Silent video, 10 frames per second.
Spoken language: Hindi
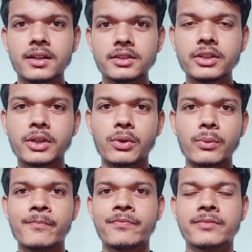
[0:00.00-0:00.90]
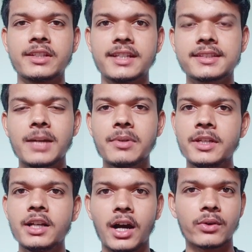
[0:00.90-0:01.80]
तो देखो जैसे आप
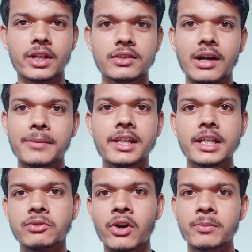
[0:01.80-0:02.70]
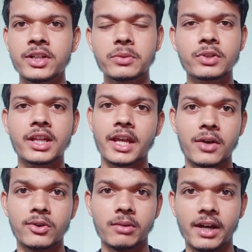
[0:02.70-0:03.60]
अभी आओगे तो आपके लिए इन्वायरमेंट तो पूरा नया
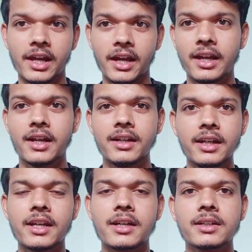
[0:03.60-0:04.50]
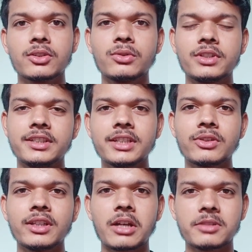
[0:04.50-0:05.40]
होने वाला है ठीक है तो इससे
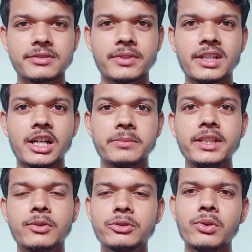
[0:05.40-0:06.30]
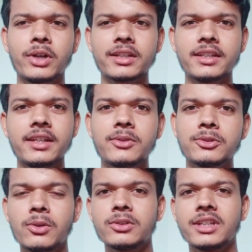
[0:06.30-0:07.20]
थोड़ा नर्वस फील कभी कुछ लोग करते हैं कुछ
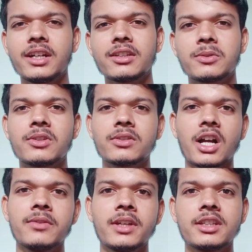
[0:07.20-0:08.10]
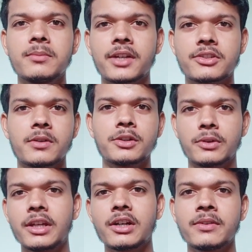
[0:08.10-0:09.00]
लोग तो नहीं करते कुछ लोग तो काफ़ी एकदम एक्सट्रोवर्ट
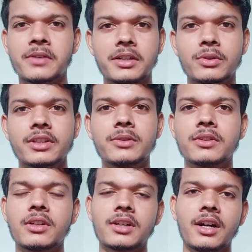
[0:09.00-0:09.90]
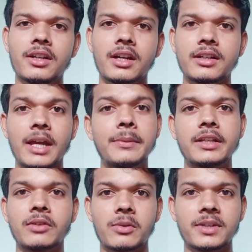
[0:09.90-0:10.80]
होते हैं काफ़ी फ्रैंक होते हैं उनको हर टाइप का
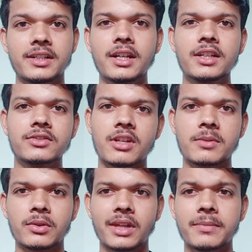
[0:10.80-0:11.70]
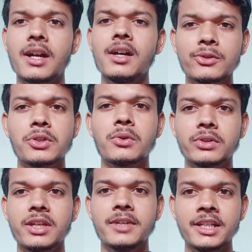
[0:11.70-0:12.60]
इन्वायरमेंट सुटेबल होता है पर हाँ कुछ लोग
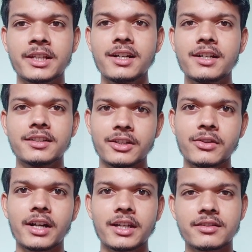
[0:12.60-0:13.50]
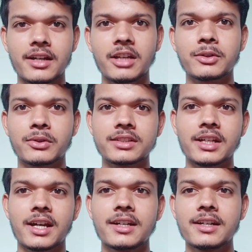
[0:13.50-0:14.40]
होते हैं मेरी तरह जिनको आके स्टार्टिंग में थोड़ा सा
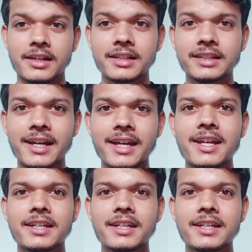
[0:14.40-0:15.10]
यार लगता है